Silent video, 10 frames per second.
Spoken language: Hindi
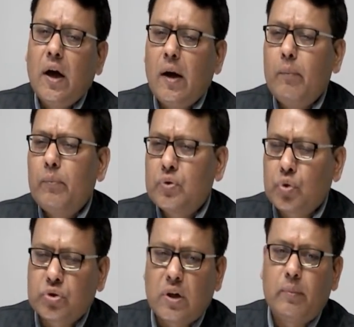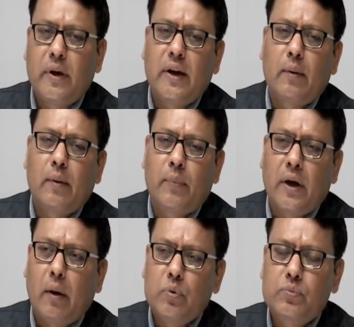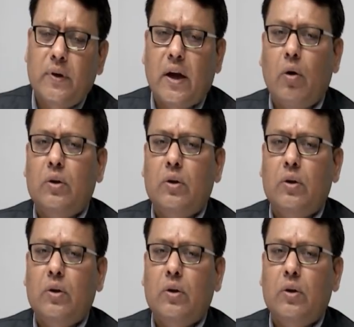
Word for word: अब सोशल मीडिया पे अब उसमें क्या होता